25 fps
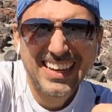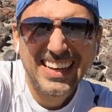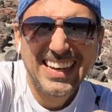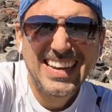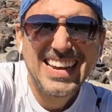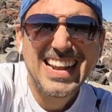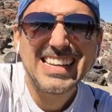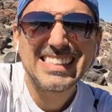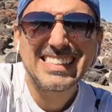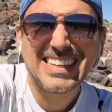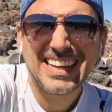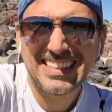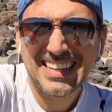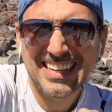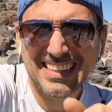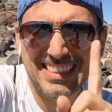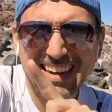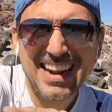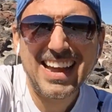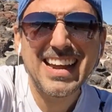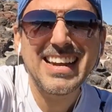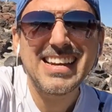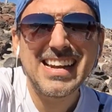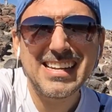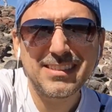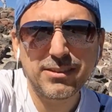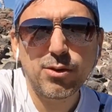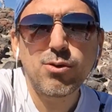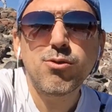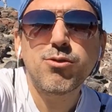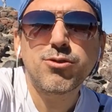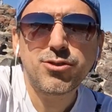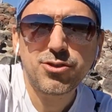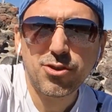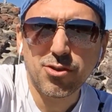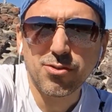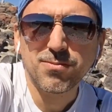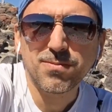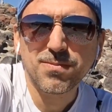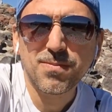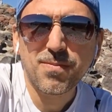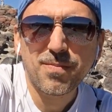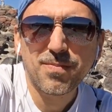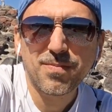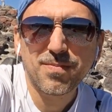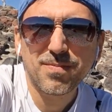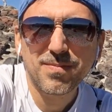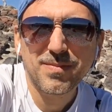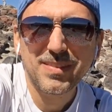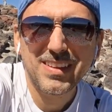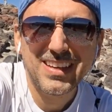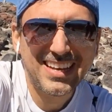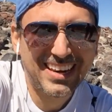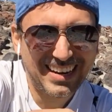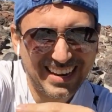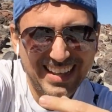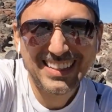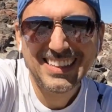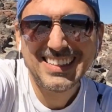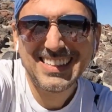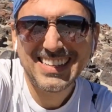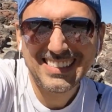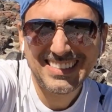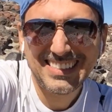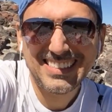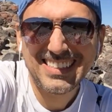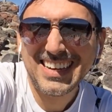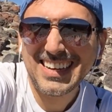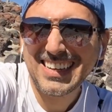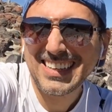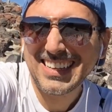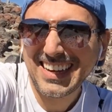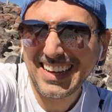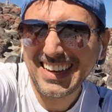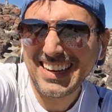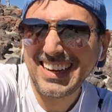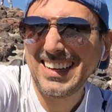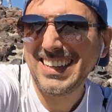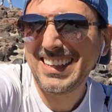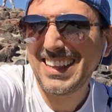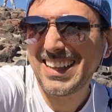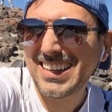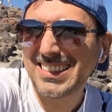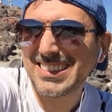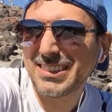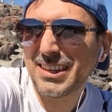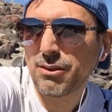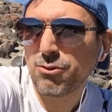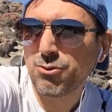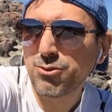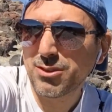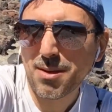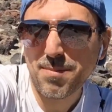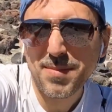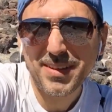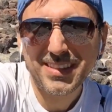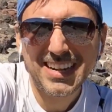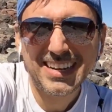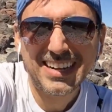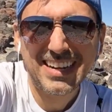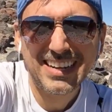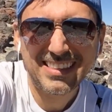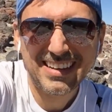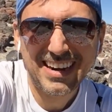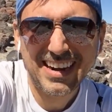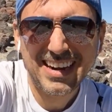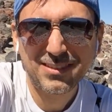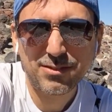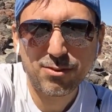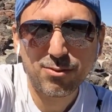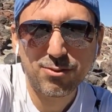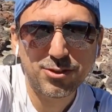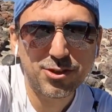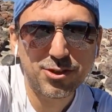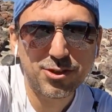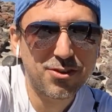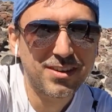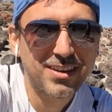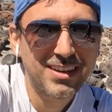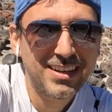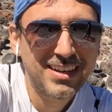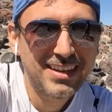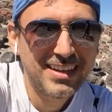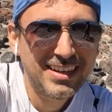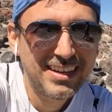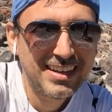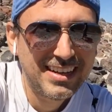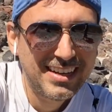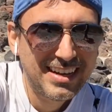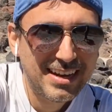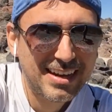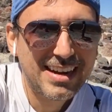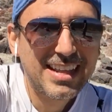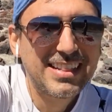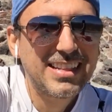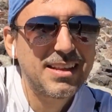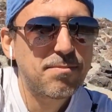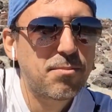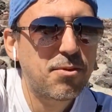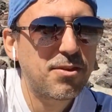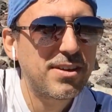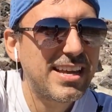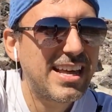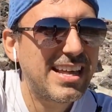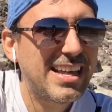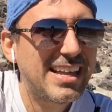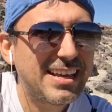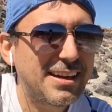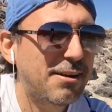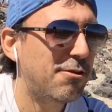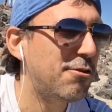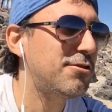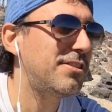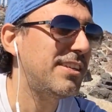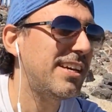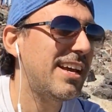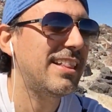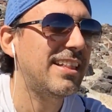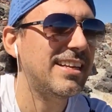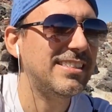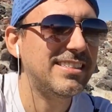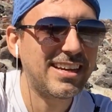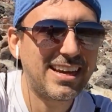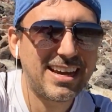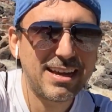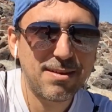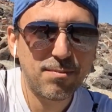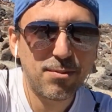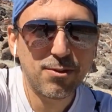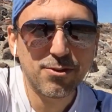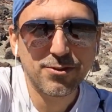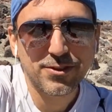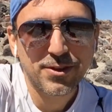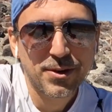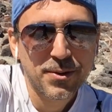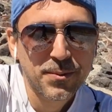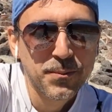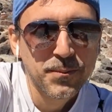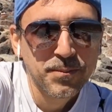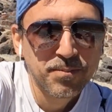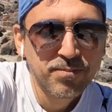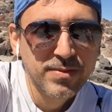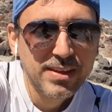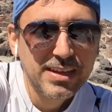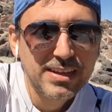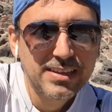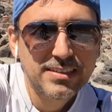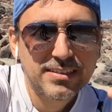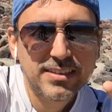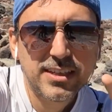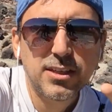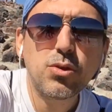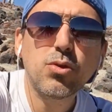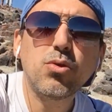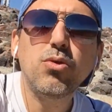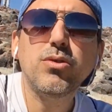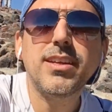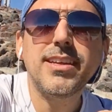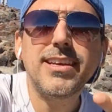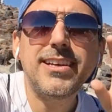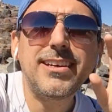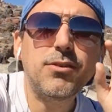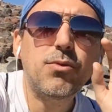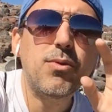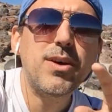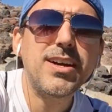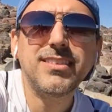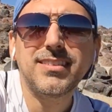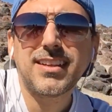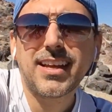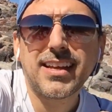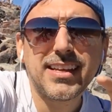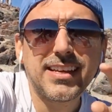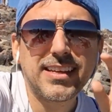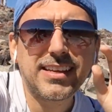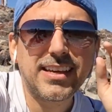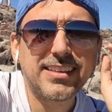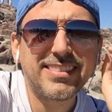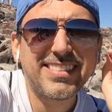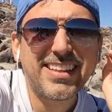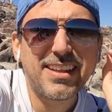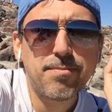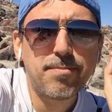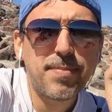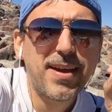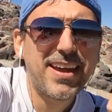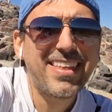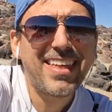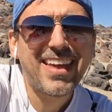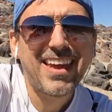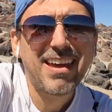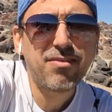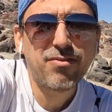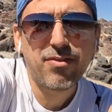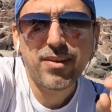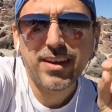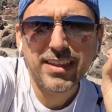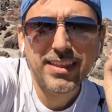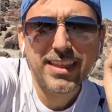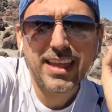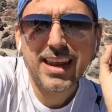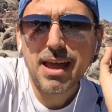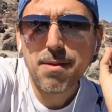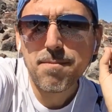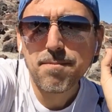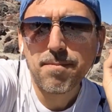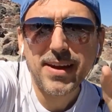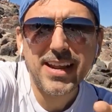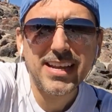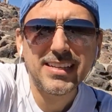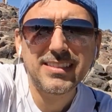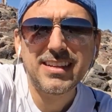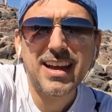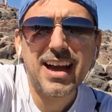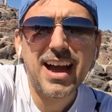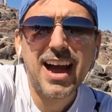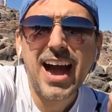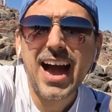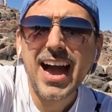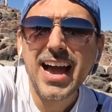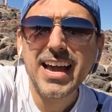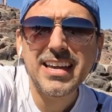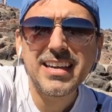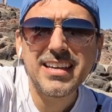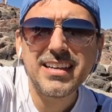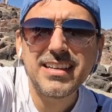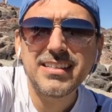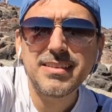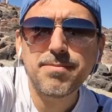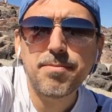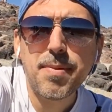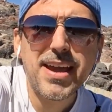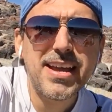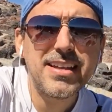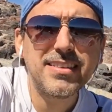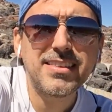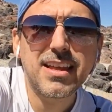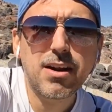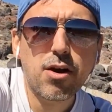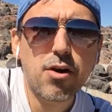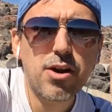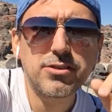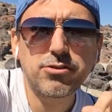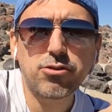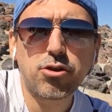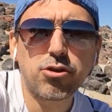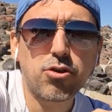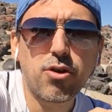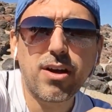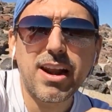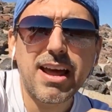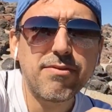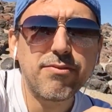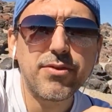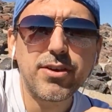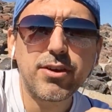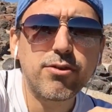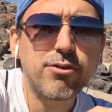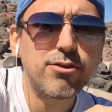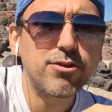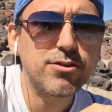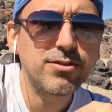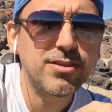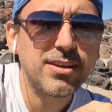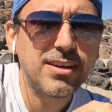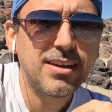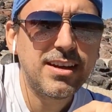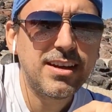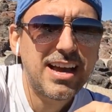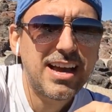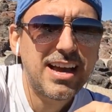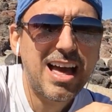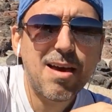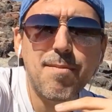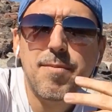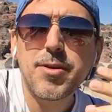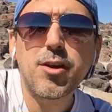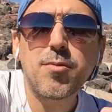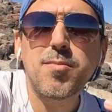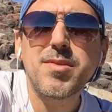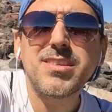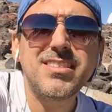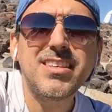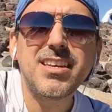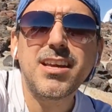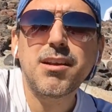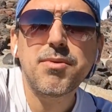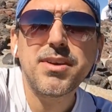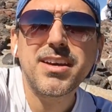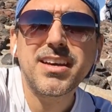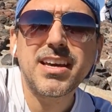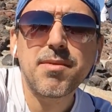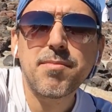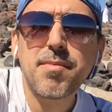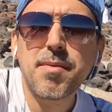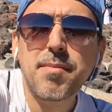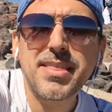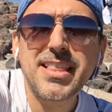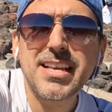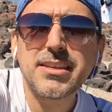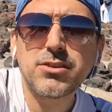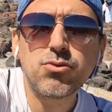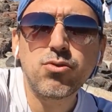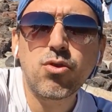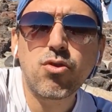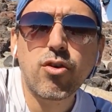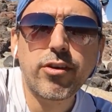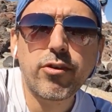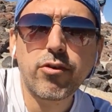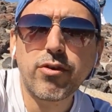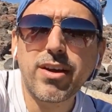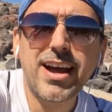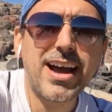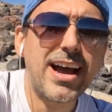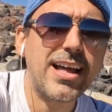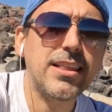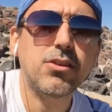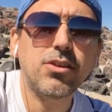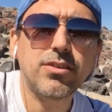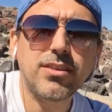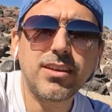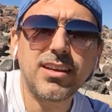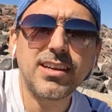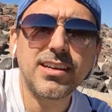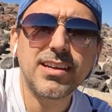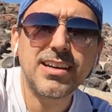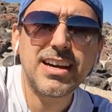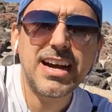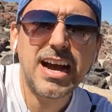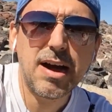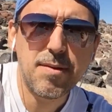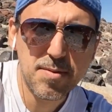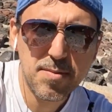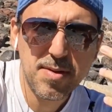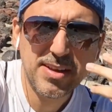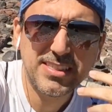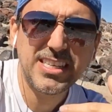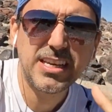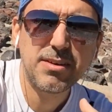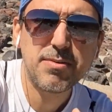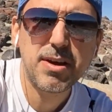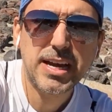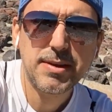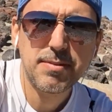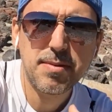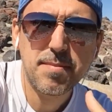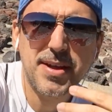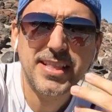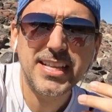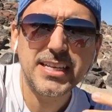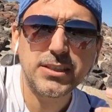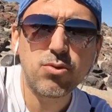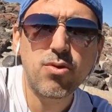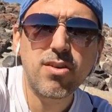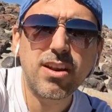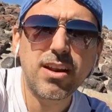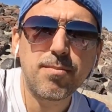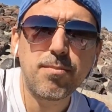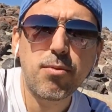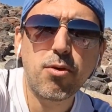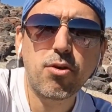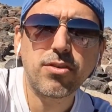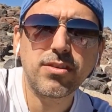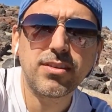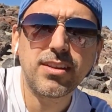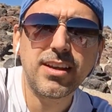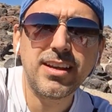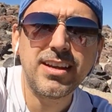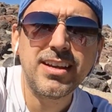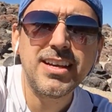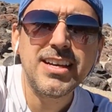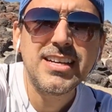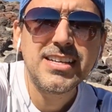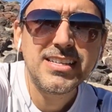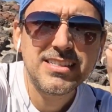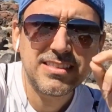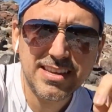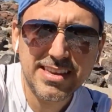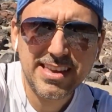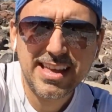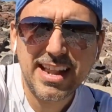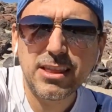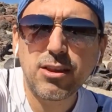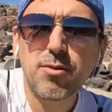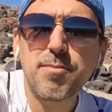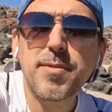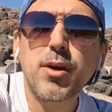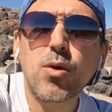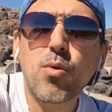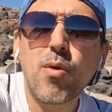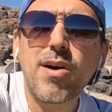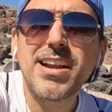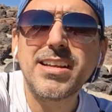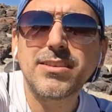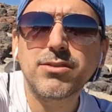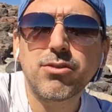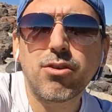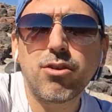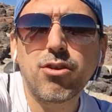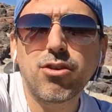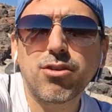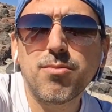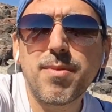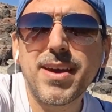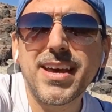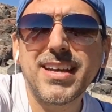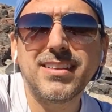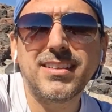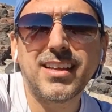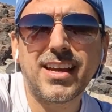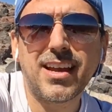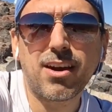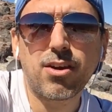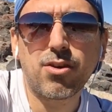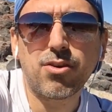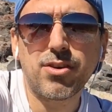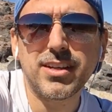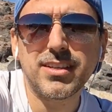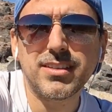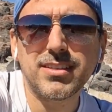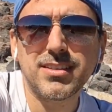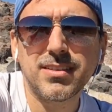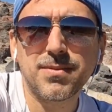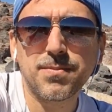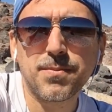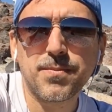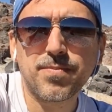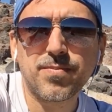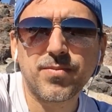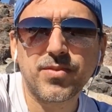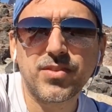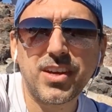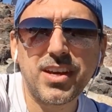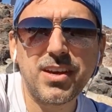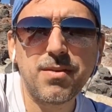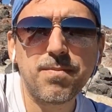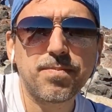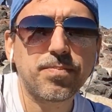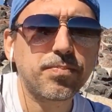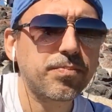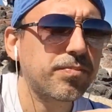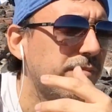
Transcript: y las que te traen la solución. Y Randy decía que el líder es justamente el que trae la solución. Randy ponía los siguientes ejemplos. Si tú te das cuenta de que en el PDF de la empresa hay 20 errores ortográficos, a mí no me sirve que me mandes un correo quejándote. A mí me sirve que me mandes un reporte señalándome cuáles son los 20 errores. ¿sí?